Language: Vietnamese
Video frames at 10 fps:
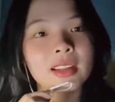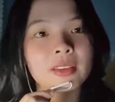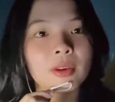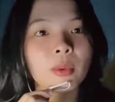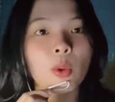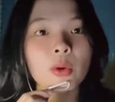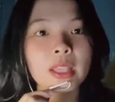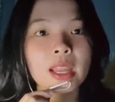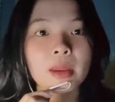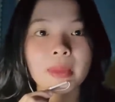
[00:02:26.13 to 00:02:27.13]
thì phòng ngủ của
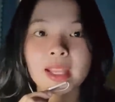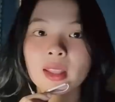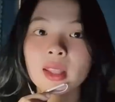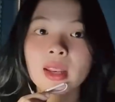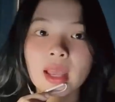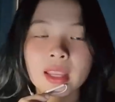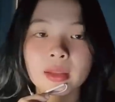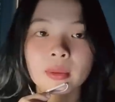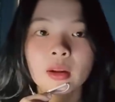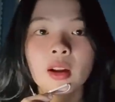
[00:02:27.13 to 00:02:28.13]
gia đình bạn như thế
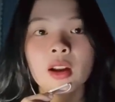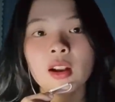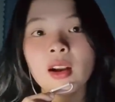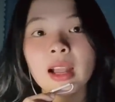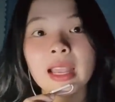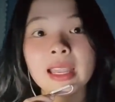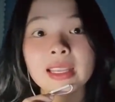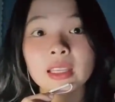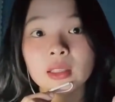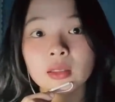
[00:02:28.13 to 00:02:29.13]
này có hai
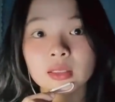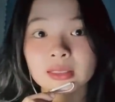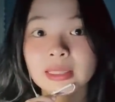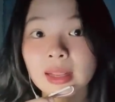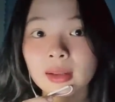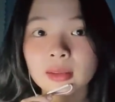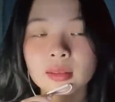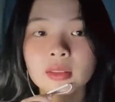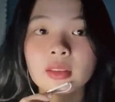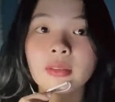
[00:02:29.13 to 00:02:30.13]
cái giường sắt
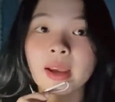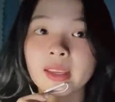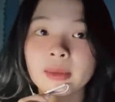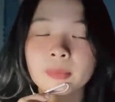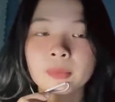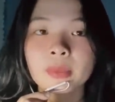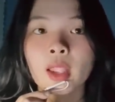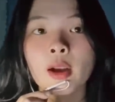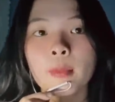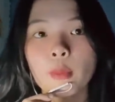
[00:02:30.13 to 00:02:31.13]
như vậy
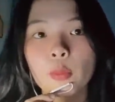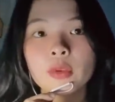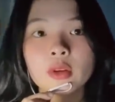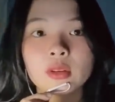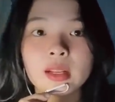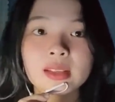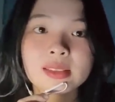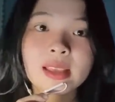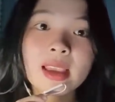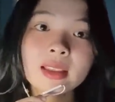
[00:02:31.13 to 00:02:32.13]
một giường đặt
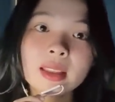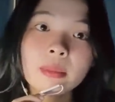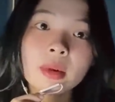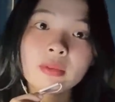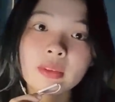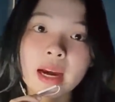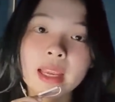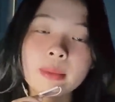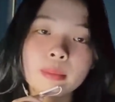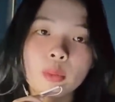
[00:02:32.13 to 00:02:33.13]
sát vách bên
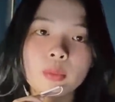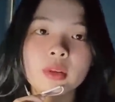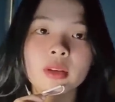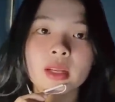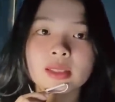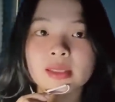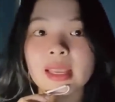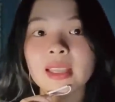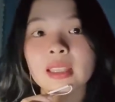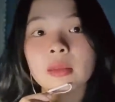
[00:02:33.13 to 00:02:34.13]
phải một giường đặt
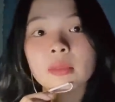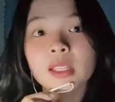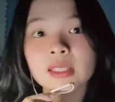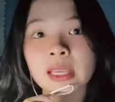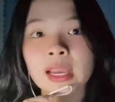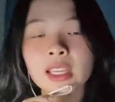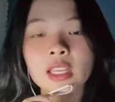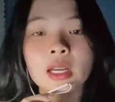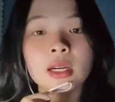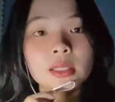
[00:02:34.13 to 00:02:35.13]
sát vách bên
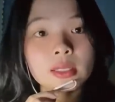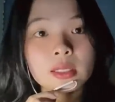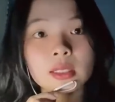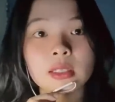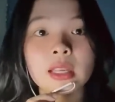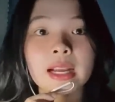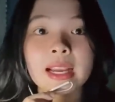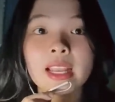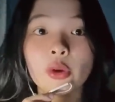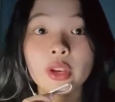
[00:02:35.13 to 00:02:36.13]
trái chính giữa là
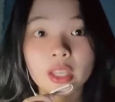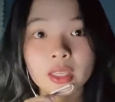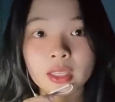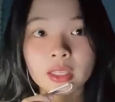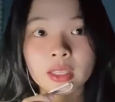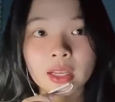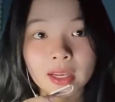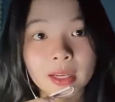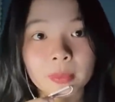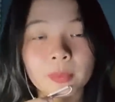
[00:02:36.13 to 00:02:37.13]
cái lối đi
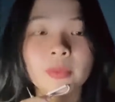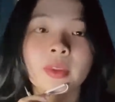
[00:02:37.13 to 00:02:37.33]
ha